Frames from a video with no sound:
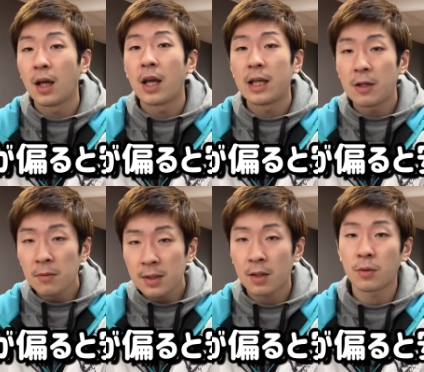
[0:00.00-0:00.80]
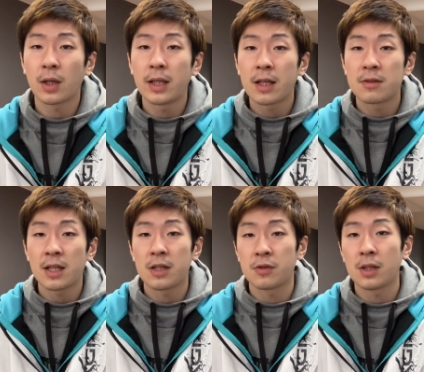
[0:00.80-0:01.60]
いろんなことができる
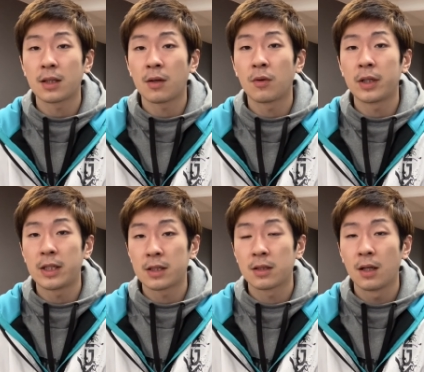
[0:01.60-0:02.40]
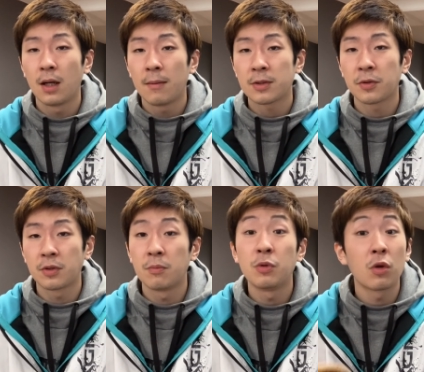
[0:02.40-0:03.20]
選手になった方がいいです、まあ、そういう
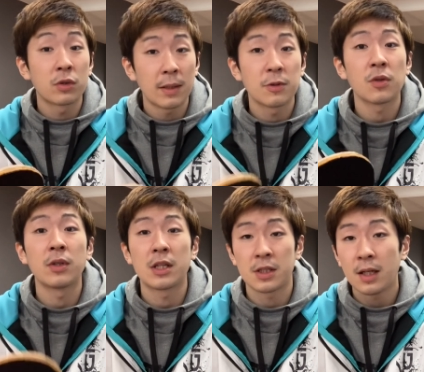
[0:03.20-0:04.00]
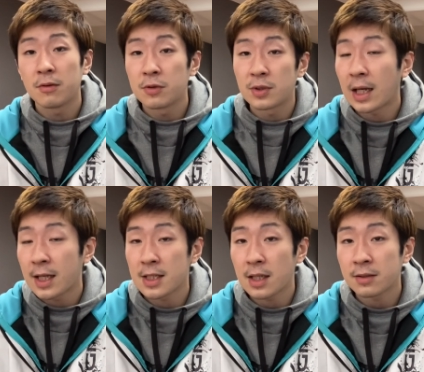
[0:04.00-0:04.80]
ことブロックでもそうですしね打つだ
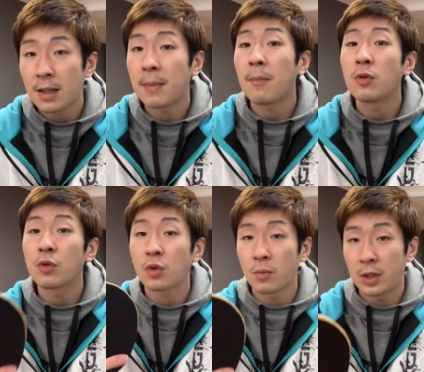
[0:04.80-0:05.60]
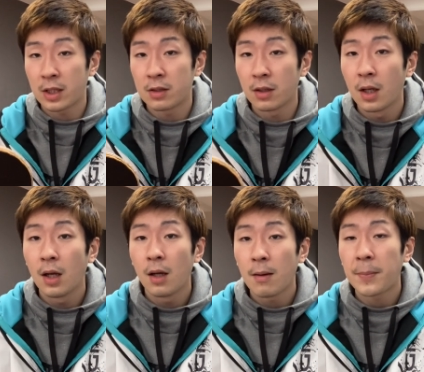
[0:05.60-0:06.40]
けじゃなくて守ることもできる
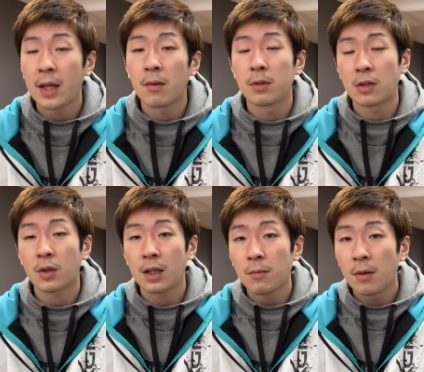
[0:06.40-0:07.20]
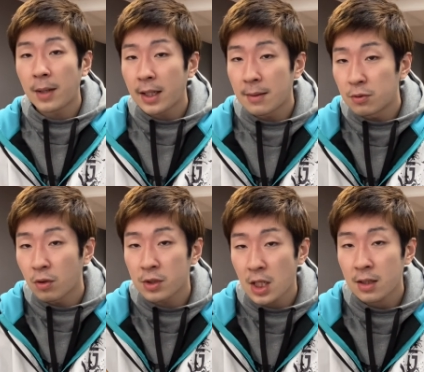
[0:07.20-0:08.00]
まペンを持ちとかでも前で
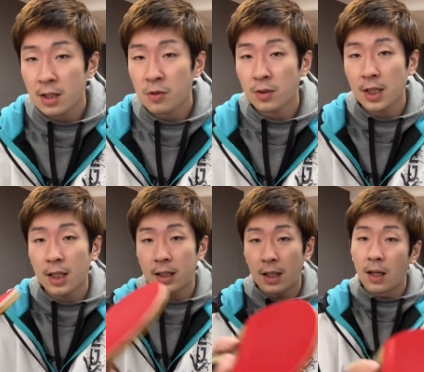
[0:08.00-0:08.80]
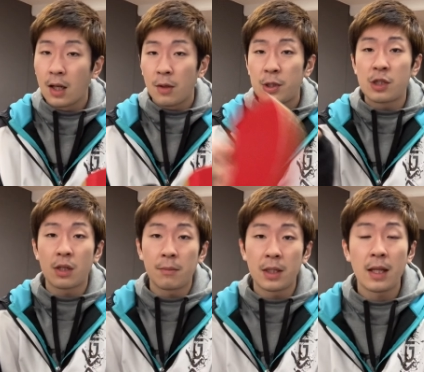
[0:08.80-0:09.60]
ブロックじゃなくてちょっと下がって
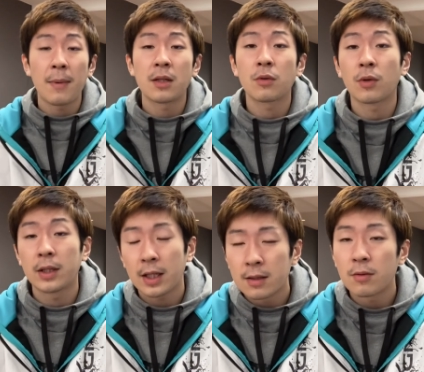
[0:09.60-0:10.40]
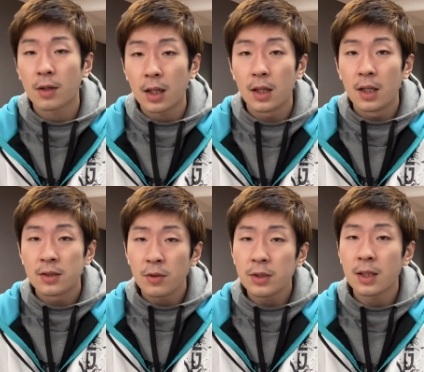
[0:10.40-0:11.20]
フィッシュ気味に粘ることができるとか
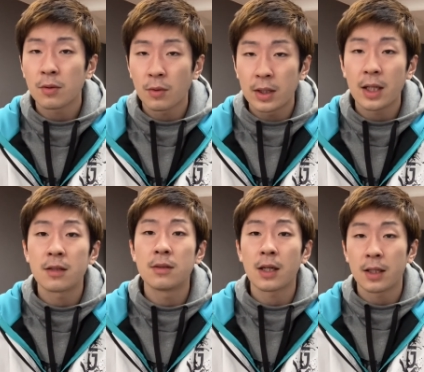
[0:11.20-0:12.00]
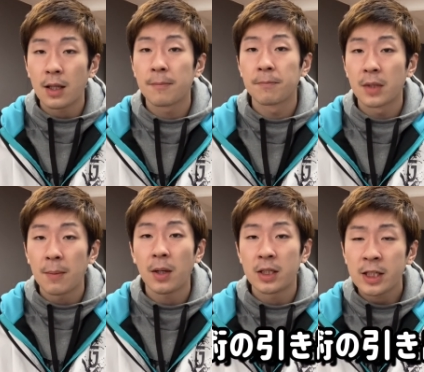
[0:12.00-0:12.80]
そういったことができるだけで
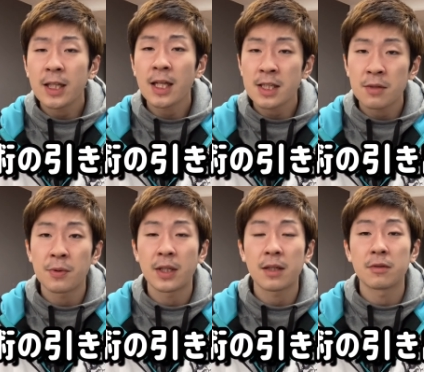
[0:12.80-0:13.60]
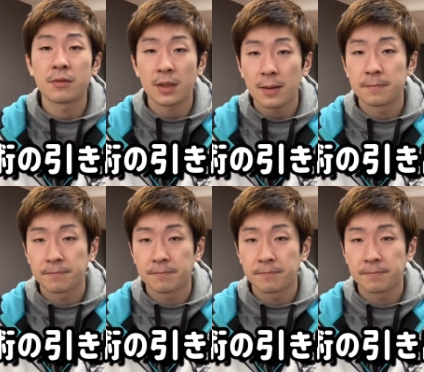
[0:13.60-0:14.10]
やっぱ引き出しが増えてくるんで、